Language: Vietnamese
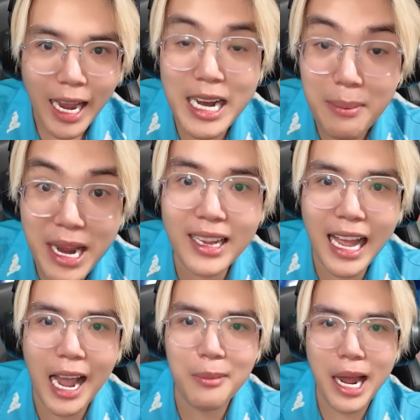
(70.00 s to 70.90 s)
anh em nghe
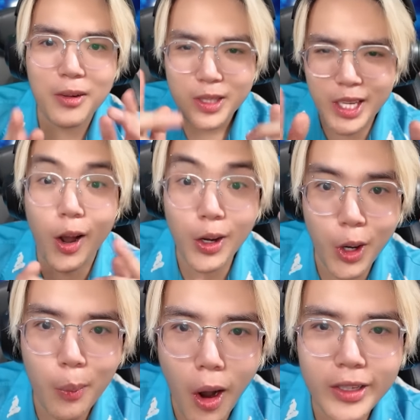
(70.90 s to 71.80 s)
lạ không nào chó
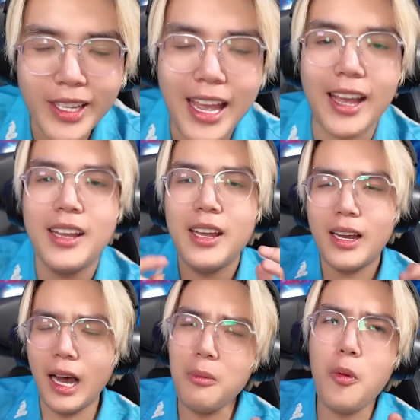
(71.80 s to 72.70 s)
robot đó nha
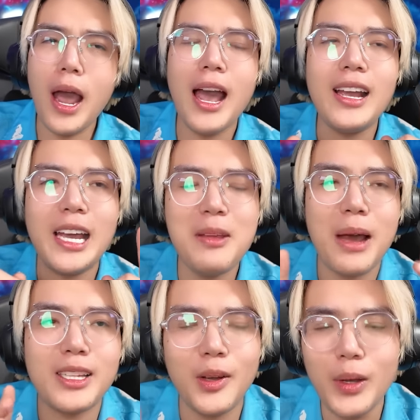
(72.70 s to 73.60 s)
hôm qua khi
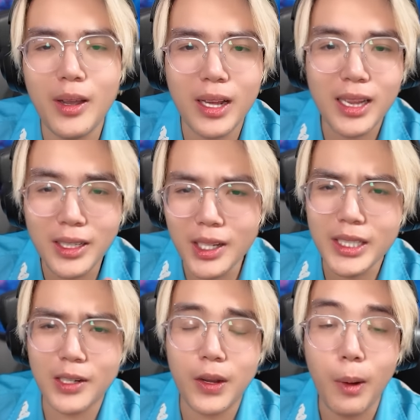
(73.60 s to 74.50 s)
mà tôi gọi là lướt
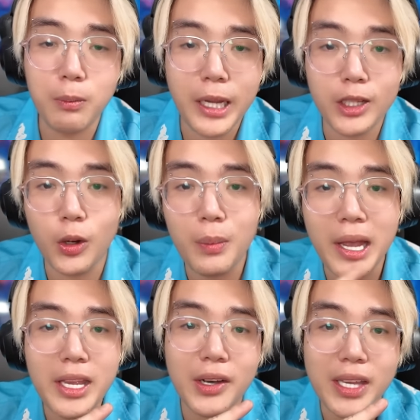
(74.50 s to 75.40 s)
lướt trên facebook thì tôi
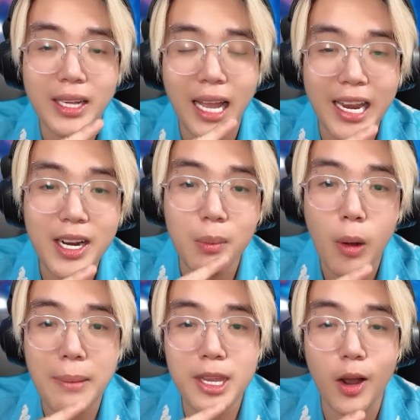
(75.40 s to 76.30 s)
mới vừa nhìn thấy được
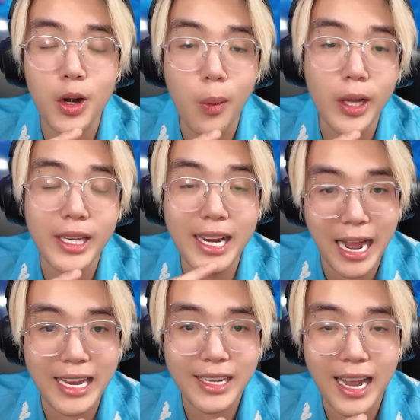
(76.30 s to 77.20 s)
một em chó robot như thế
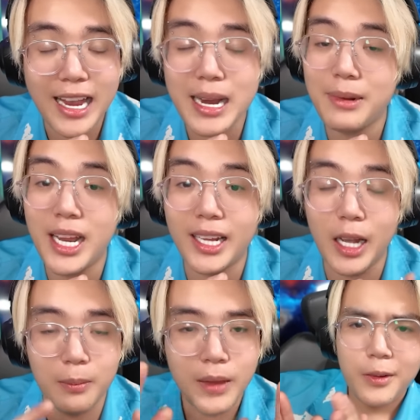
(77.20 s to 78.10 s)
này đấy anh em thấy hình
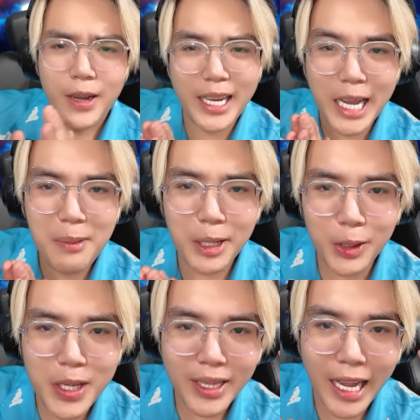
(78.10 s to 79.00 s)
không và khi mà
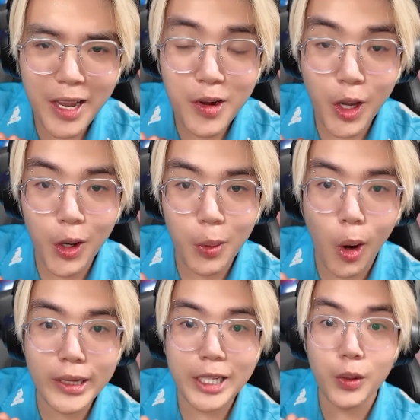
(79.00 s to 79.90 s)
tôi nhìn thấy con chó
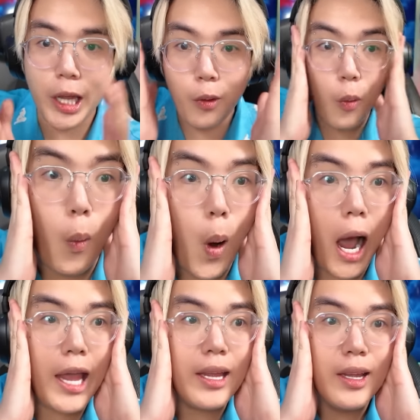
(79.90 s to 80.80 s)
robot này tôi kiểu ui
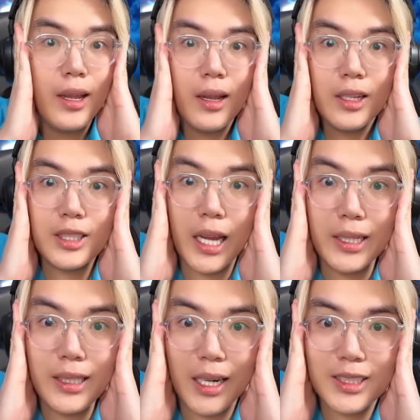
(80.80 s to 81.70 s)

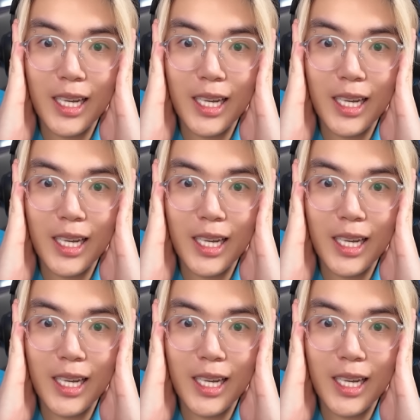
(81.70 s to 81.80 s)
Xin thật